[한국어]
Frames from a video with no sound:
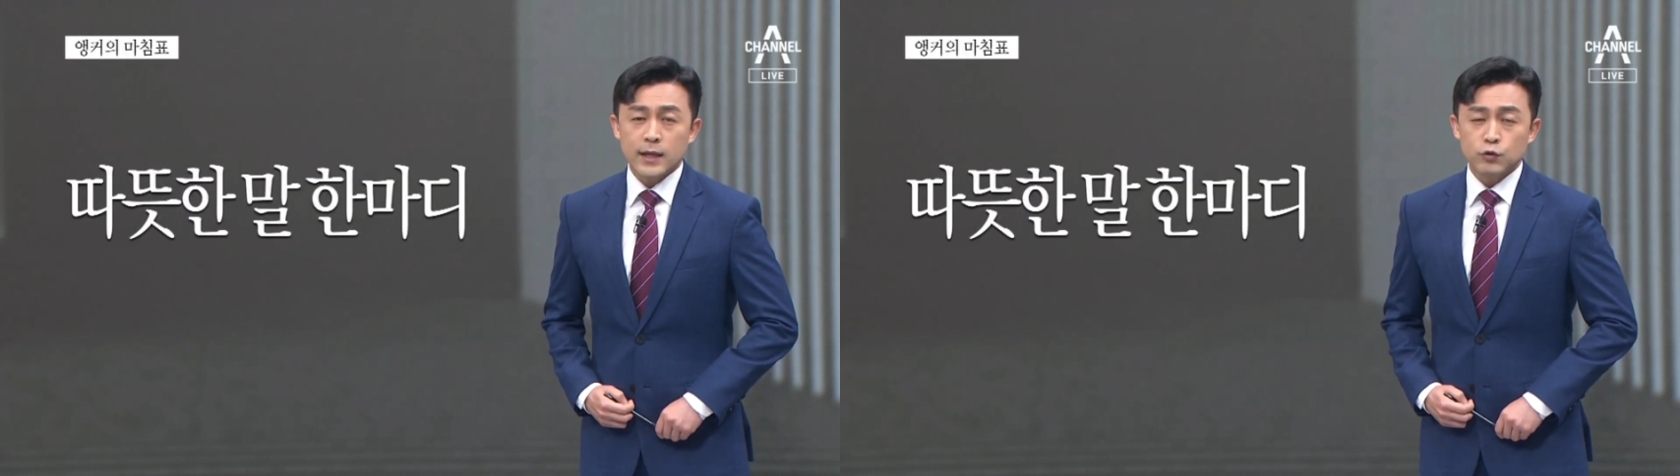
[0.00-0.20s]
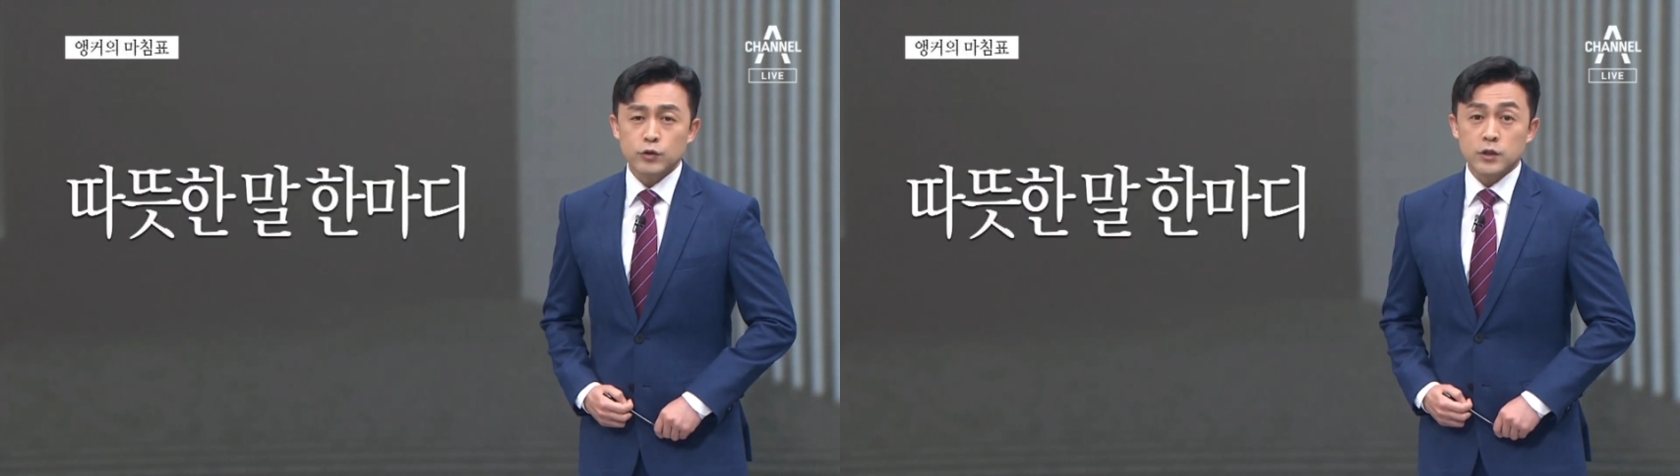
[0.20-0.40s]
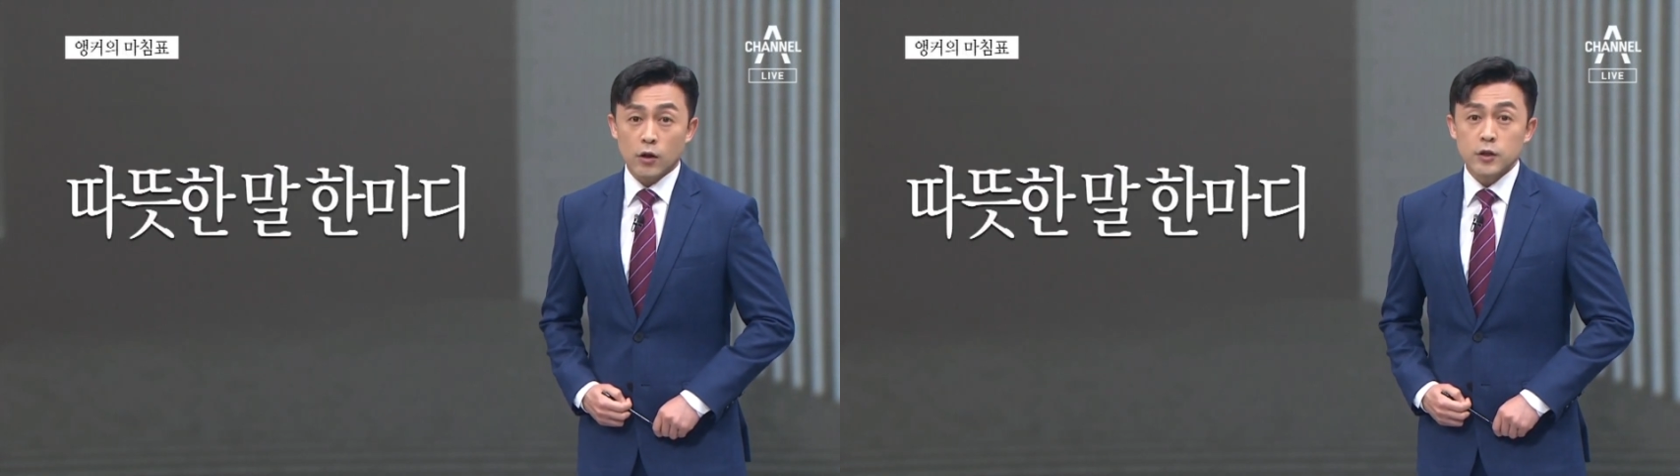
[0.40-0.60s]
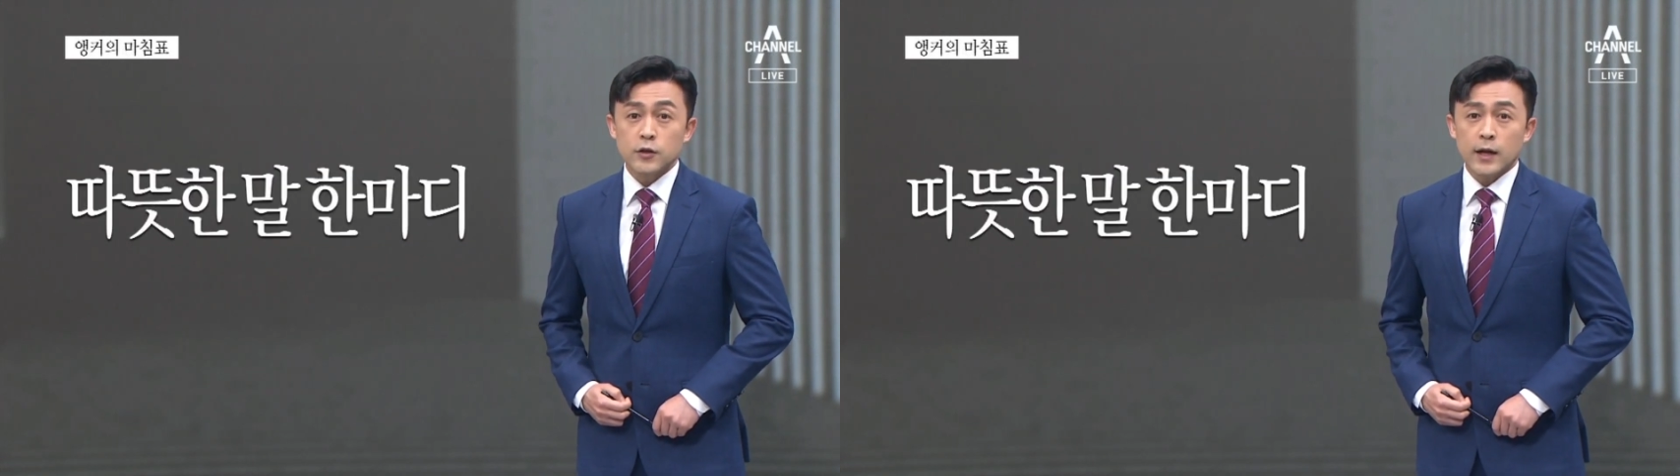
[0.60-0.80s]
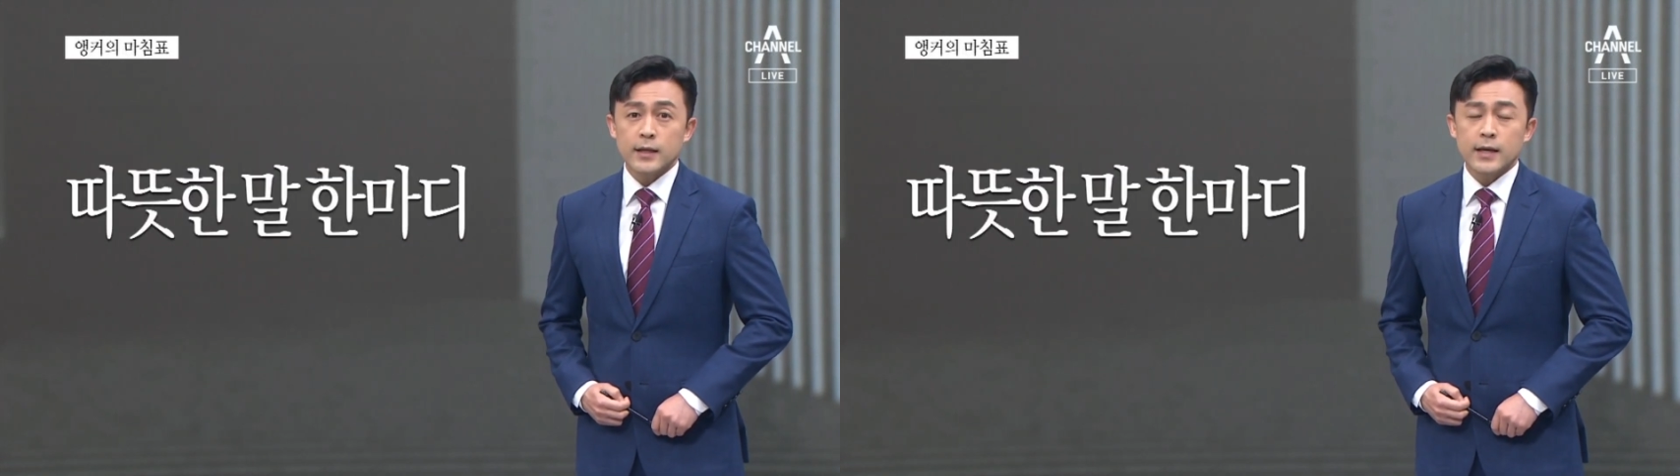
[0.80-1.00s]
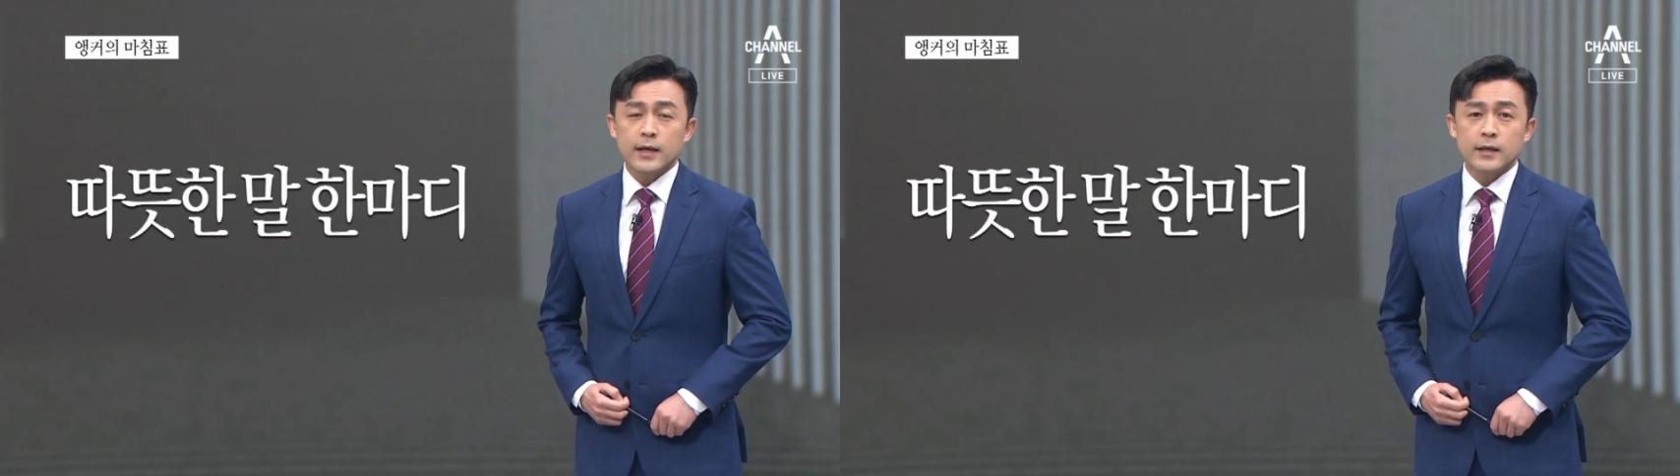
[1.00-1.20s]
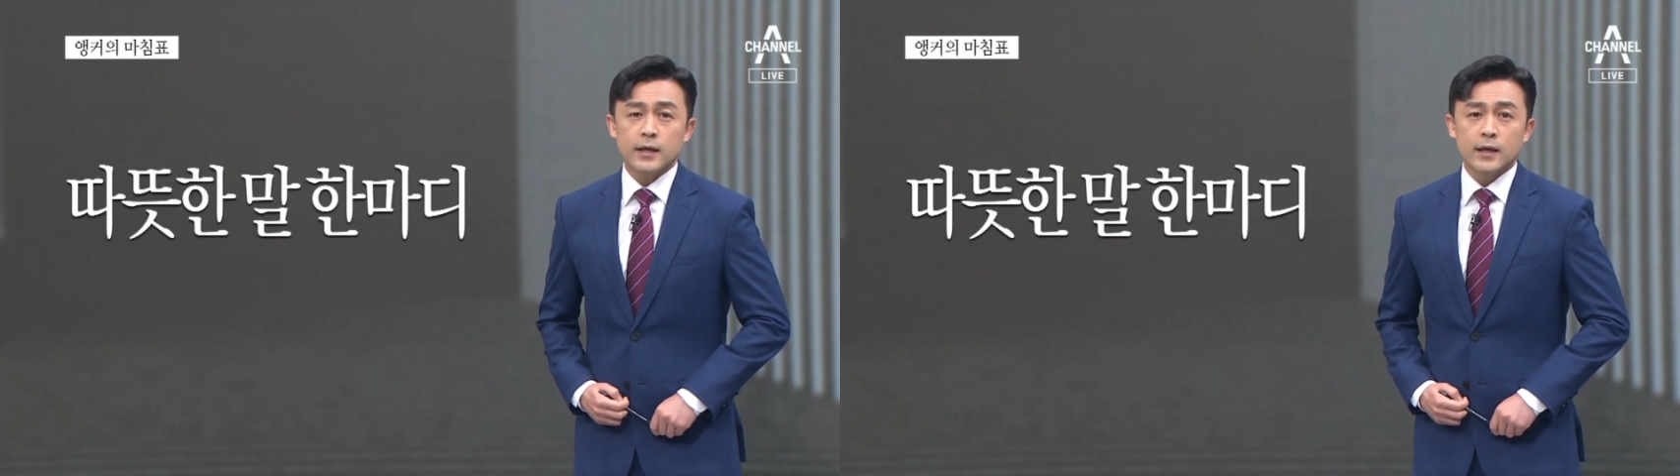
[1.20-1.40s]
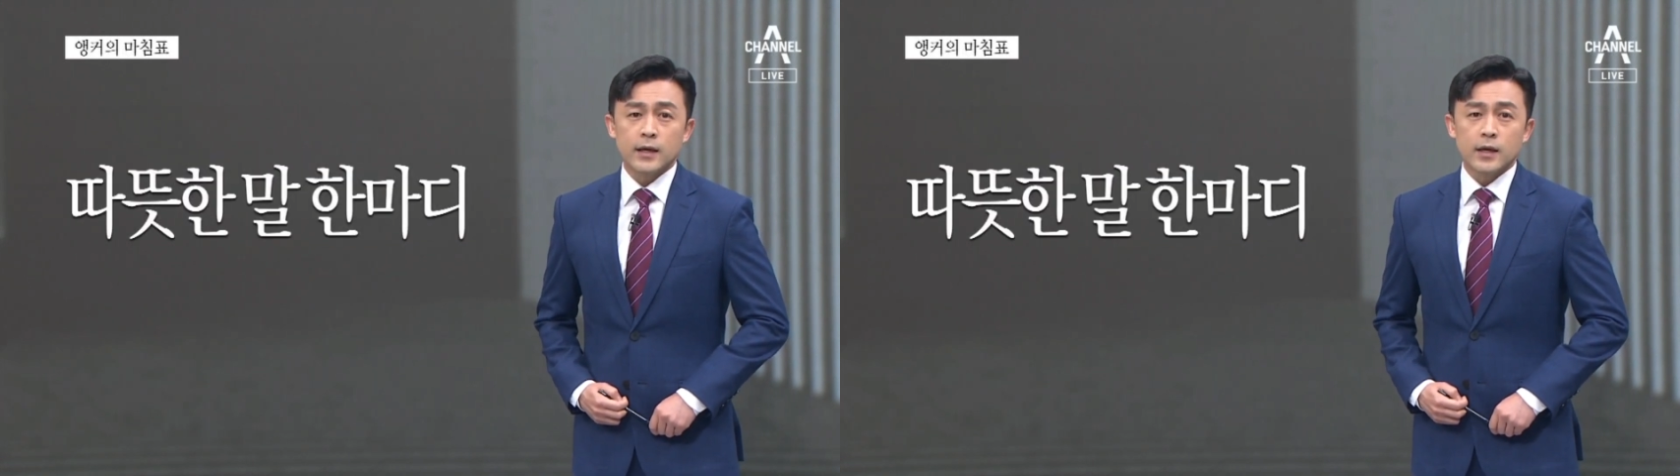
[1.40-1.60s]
나눈 절절한 이야기